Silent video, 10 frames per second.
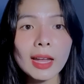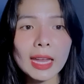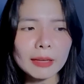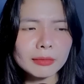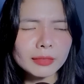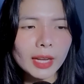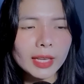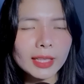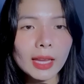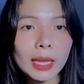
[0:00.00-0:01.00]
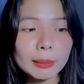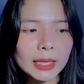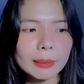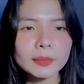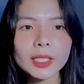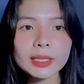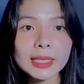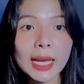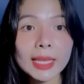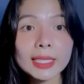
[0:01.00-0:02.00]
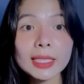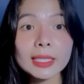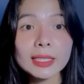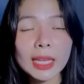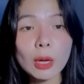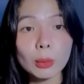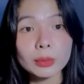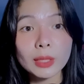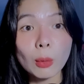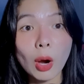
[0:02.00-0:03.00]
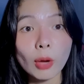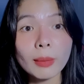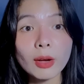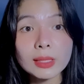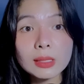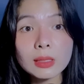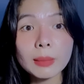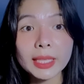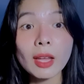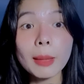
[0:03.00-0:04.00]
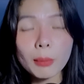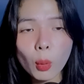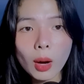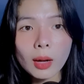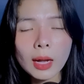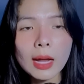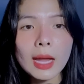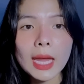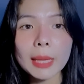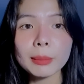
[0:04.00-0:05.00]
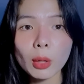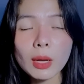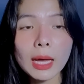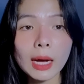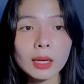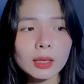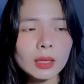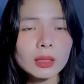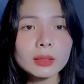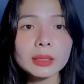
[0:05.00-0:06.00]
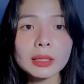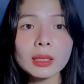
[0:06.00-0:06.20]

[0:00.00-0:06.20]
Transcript: em về nha em cầm trên tay cái dây gầu, dầu gọi mà hồi xưa bạn nhờ em mua em nói là chị